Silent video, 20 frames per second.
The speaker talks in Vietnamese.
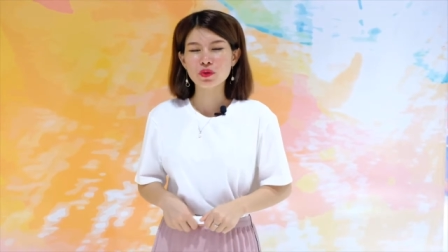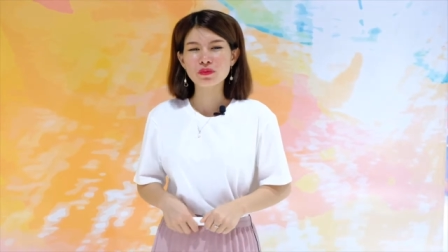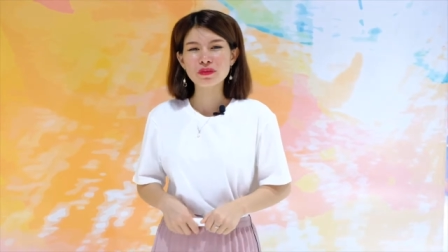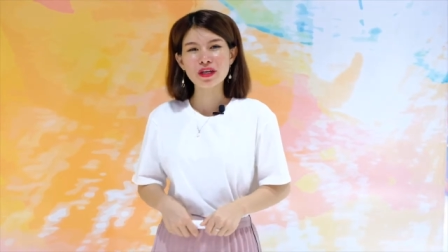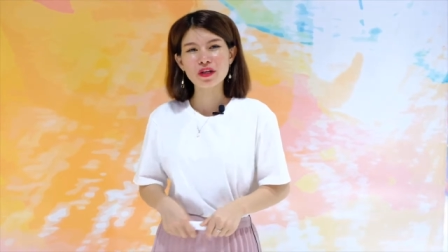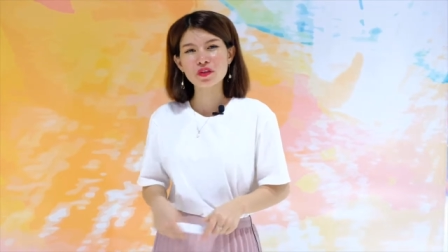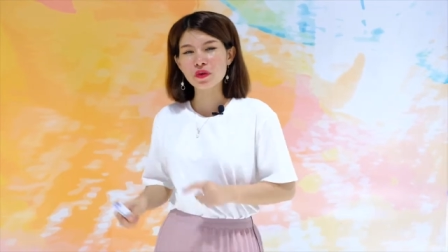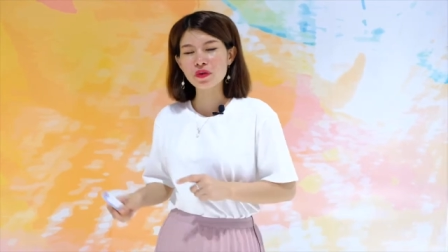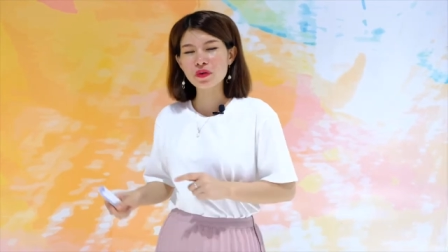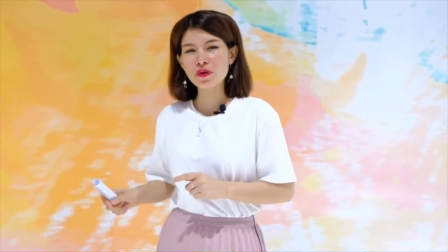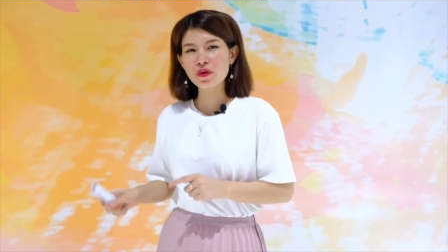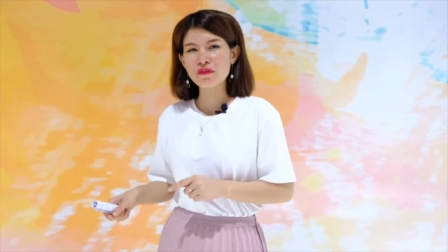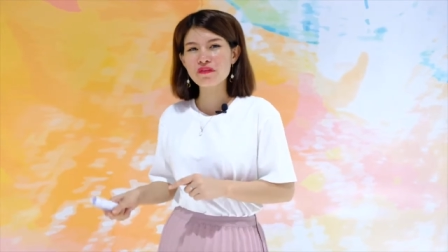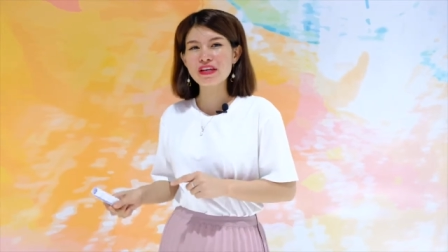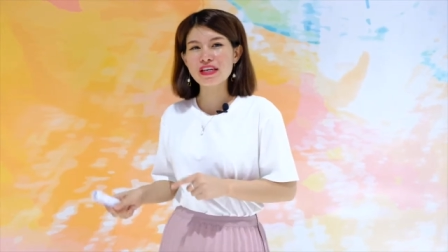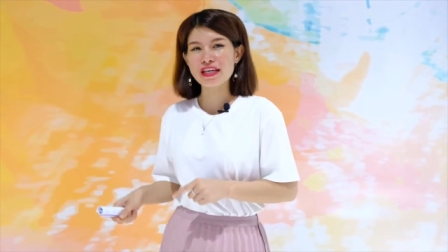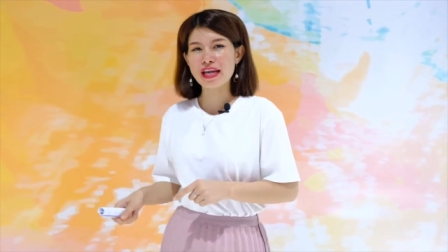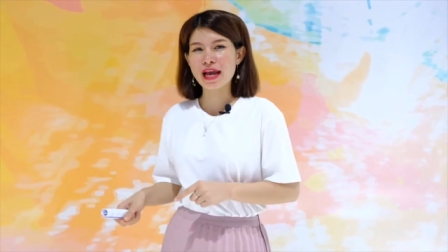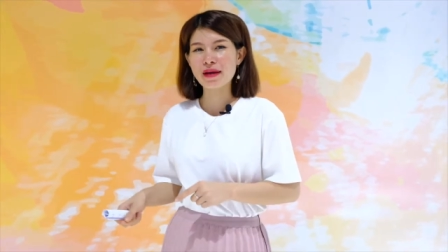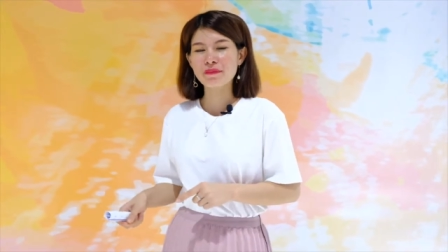Chúng ta có thể ngồi
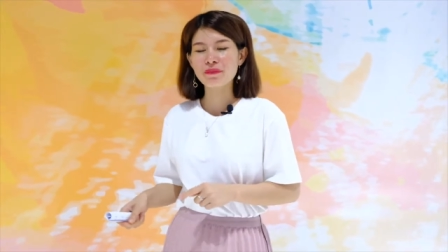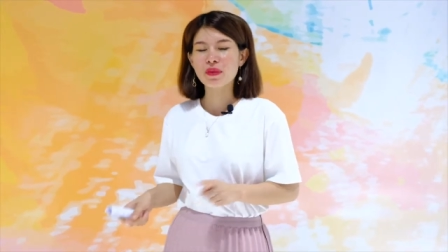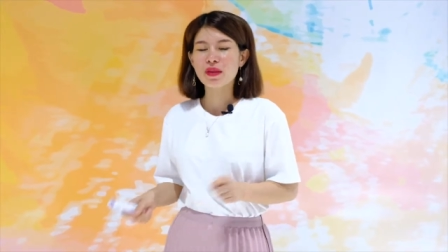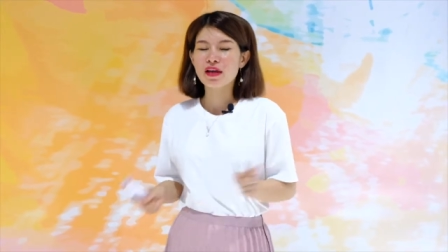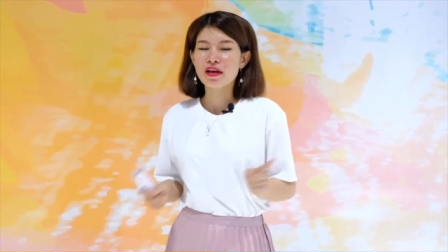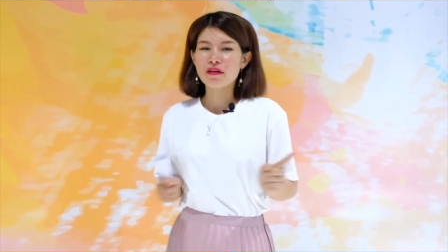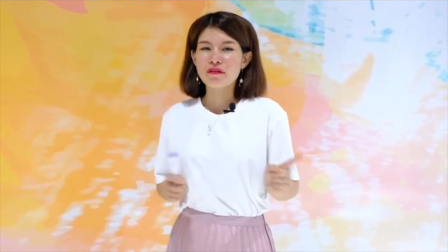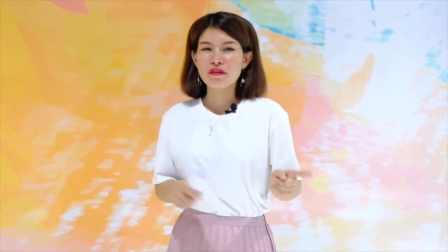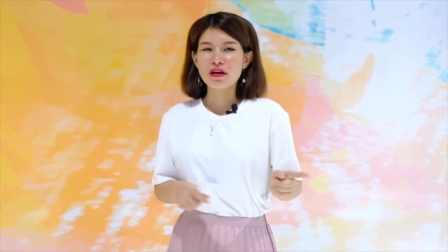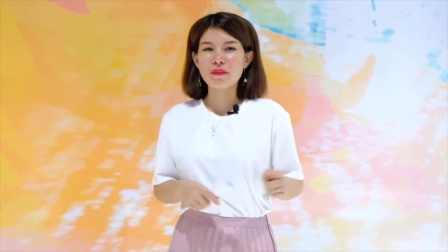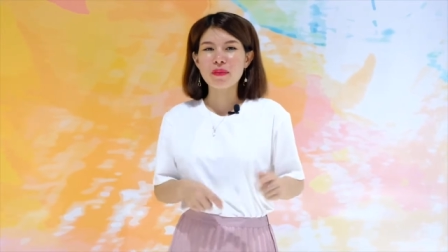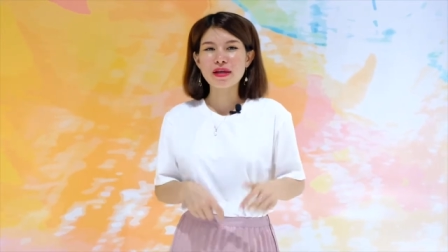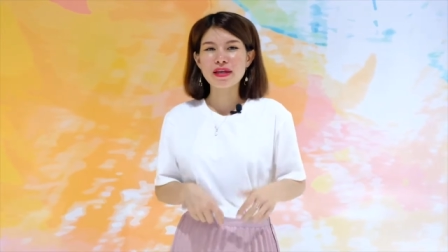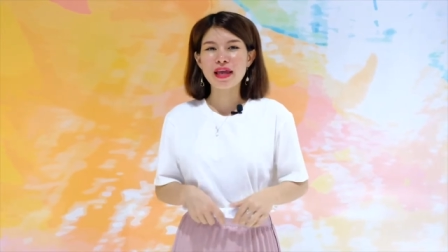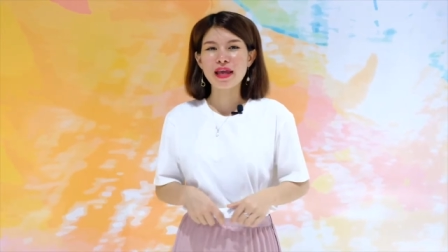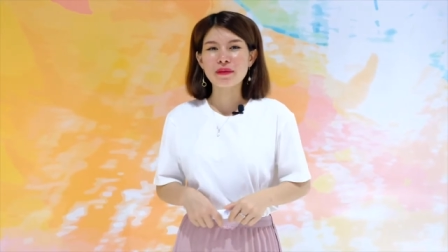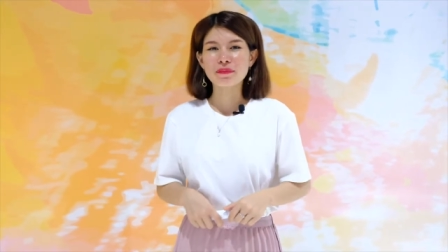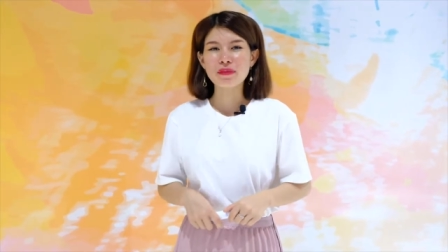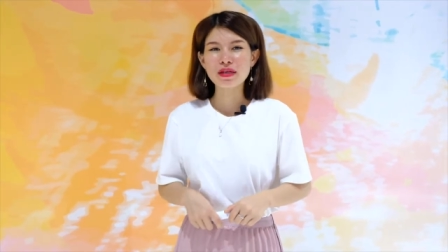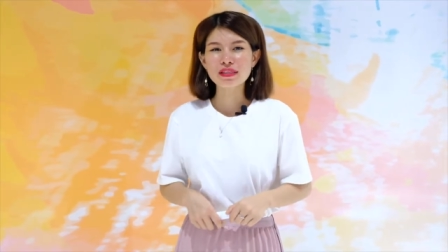Việt Nam và bán
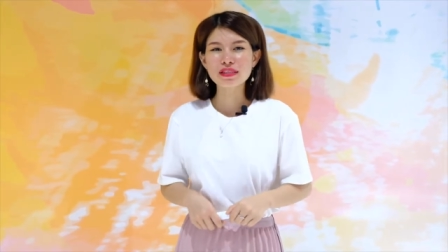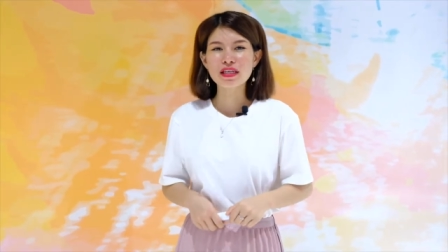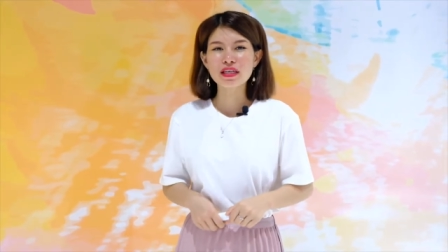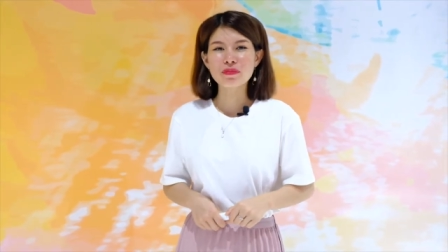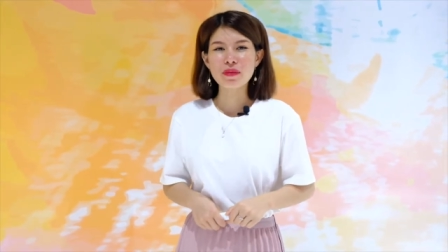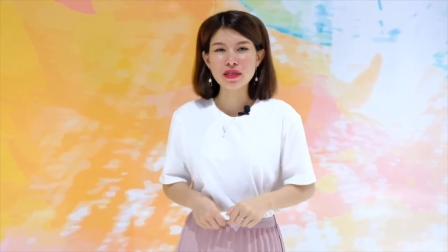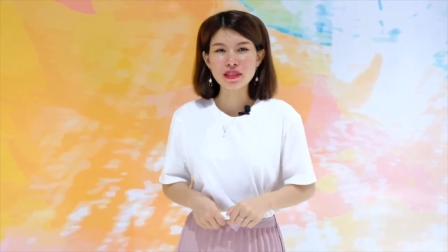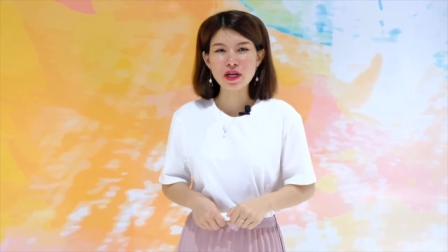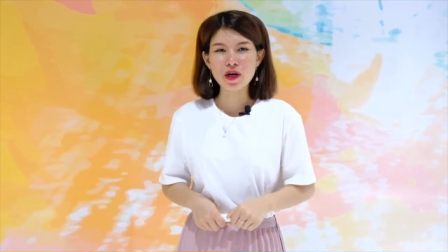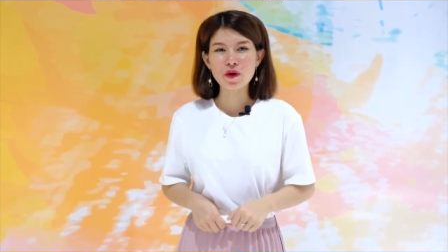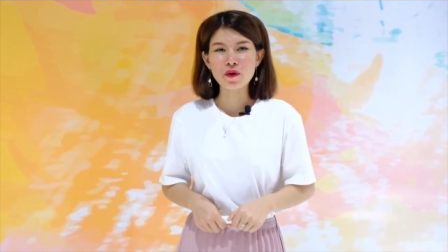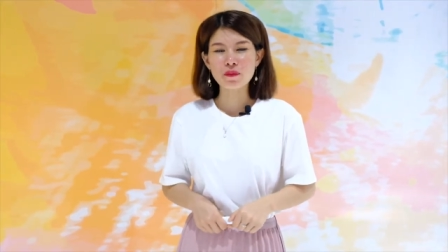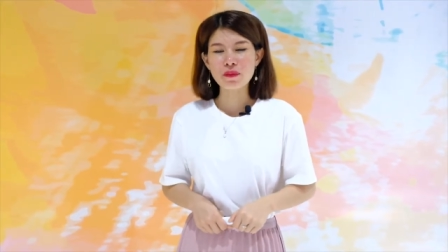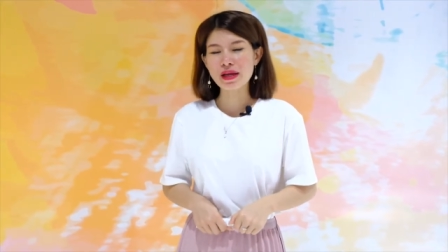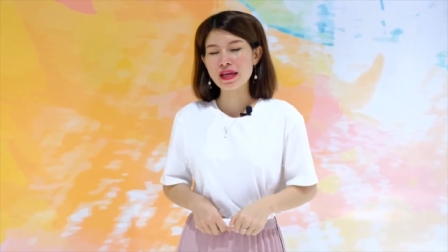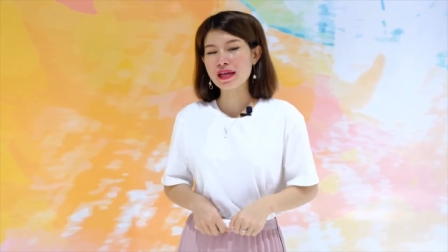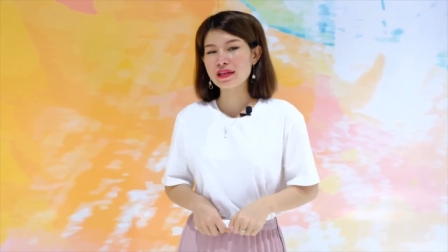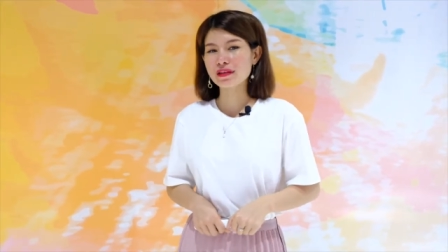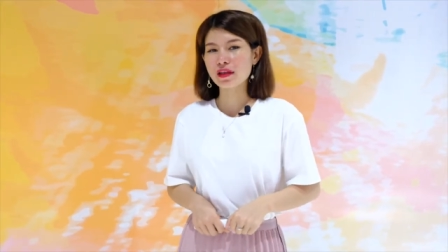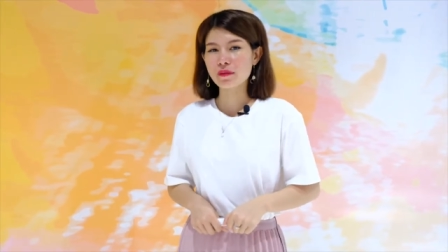hàng bên kia bán cầu,
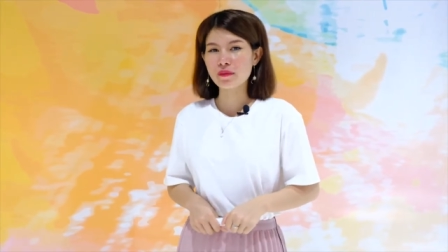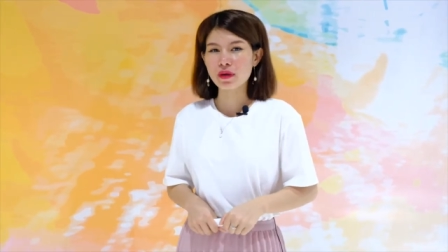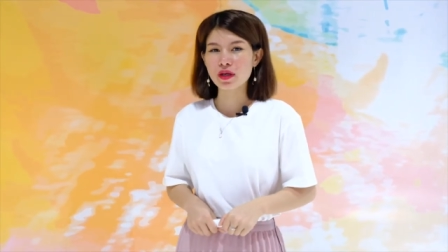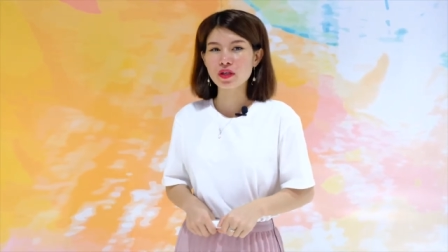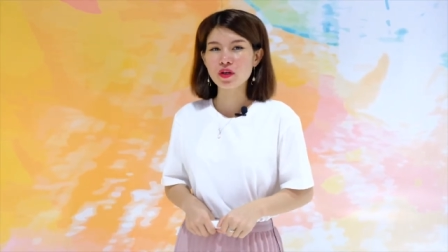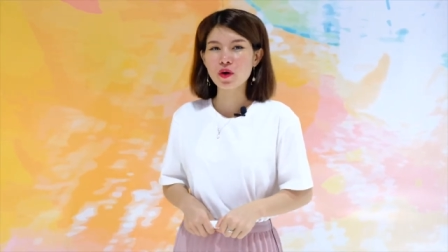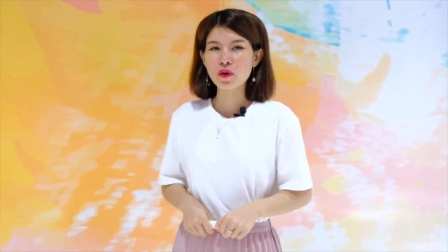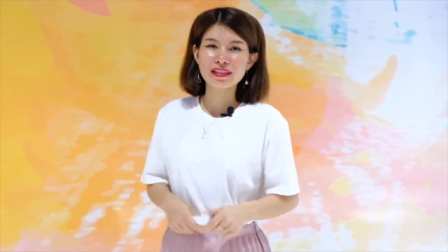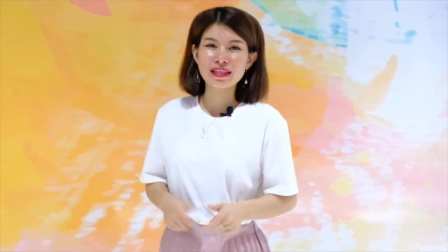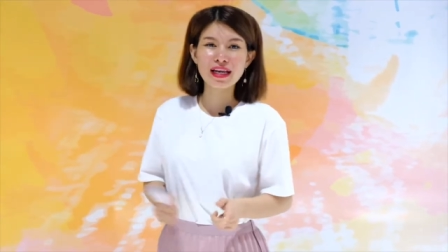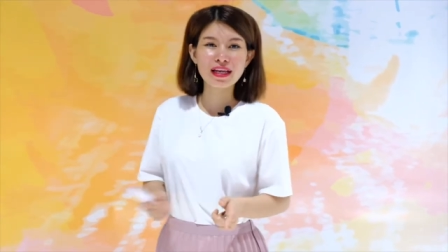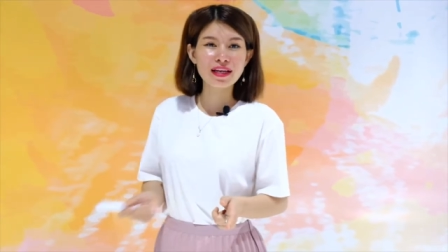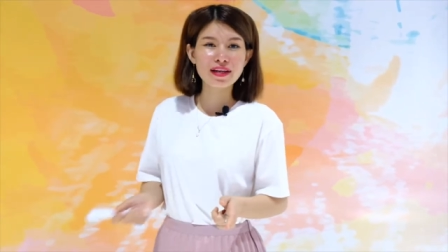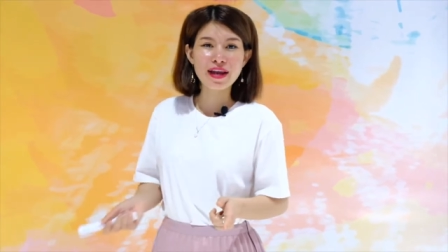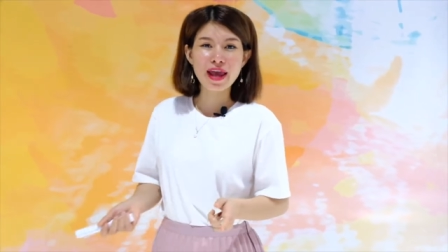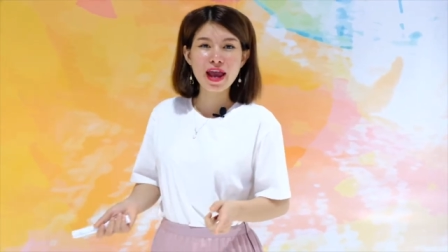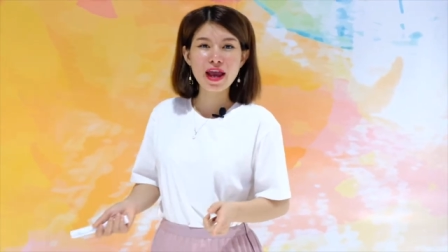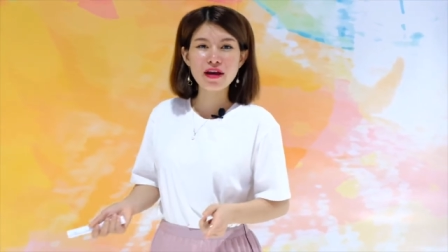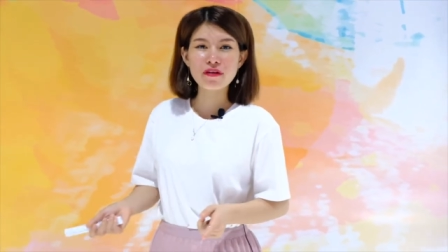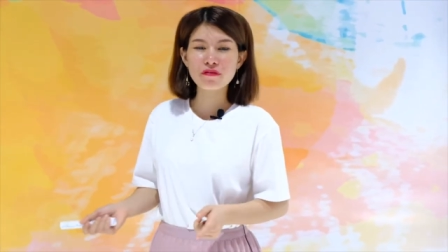bán hàng tại Mỹ, Úc,
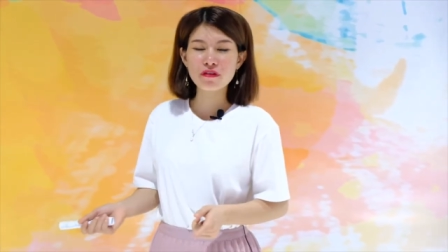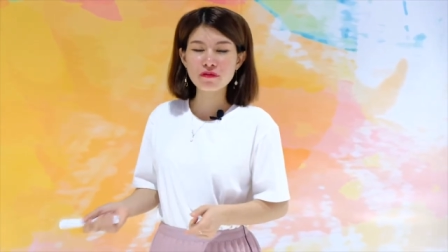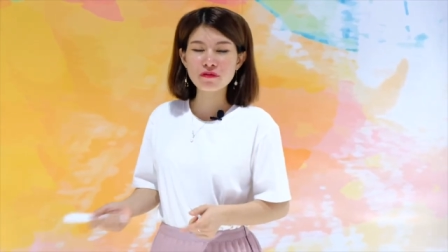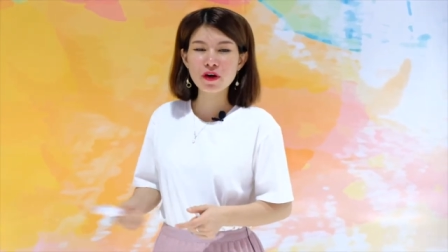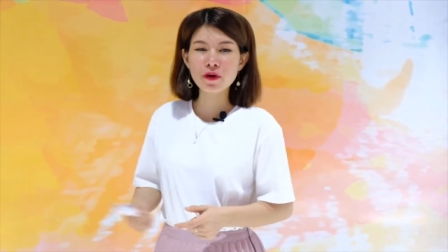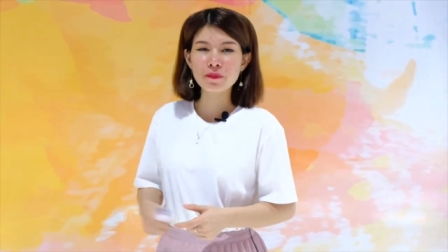Canada, vân vân.